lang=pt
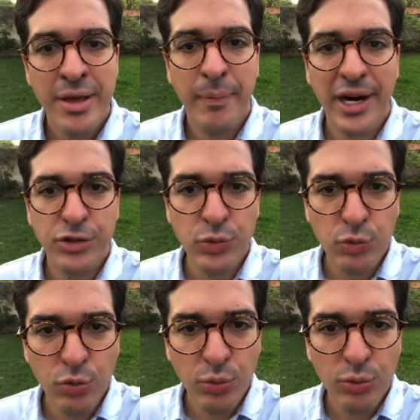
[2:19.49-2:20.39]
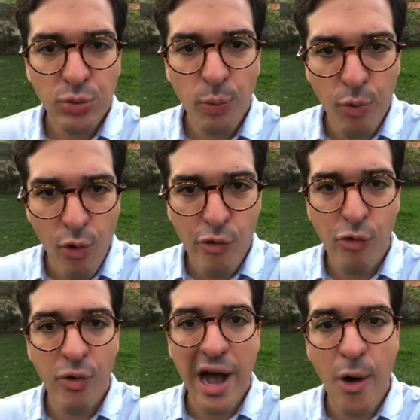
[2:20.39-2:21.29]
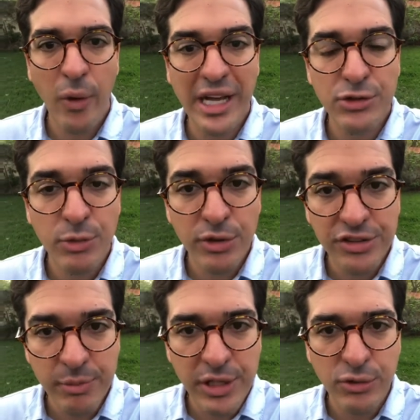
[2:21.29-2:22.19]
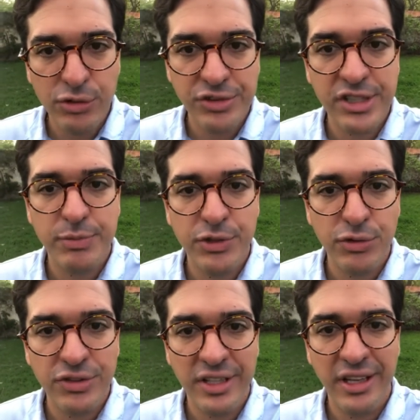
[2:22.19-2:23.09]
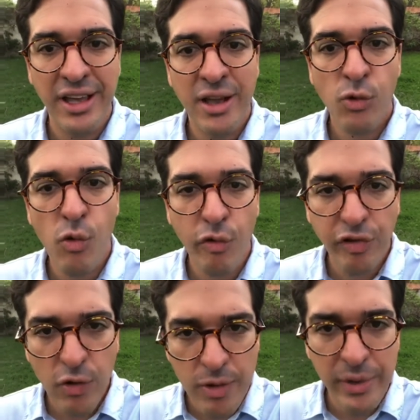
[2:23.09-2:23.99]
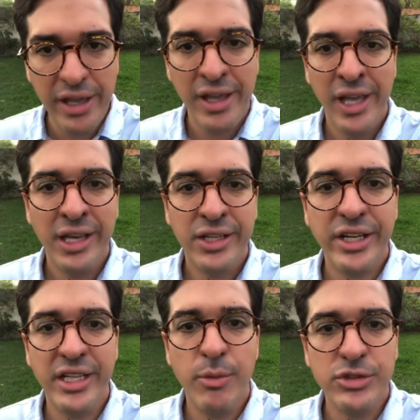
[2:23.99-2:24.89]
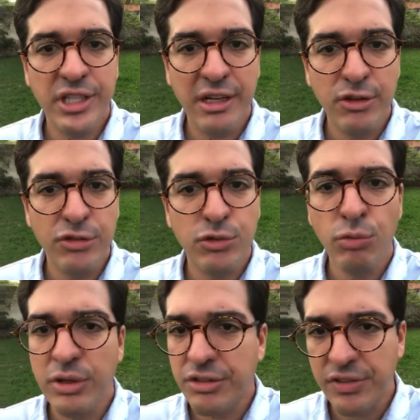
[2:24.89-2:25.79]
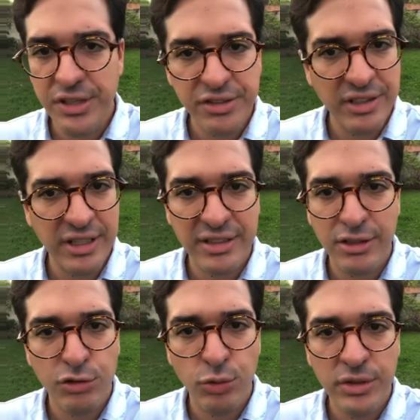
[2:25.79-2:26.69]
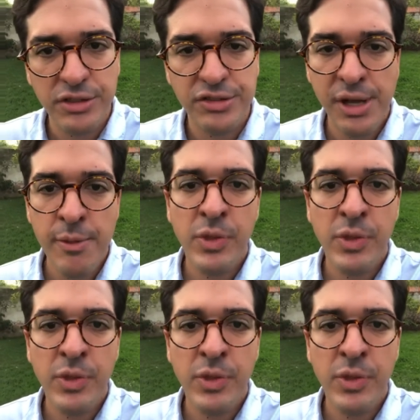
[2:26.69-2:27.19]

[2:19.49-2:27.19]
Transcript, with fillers: Para junto do povo, ao lado dos meus amigos, das pessoas que confiam em mim e já demonstraram isso duas vezes na, nas urnas,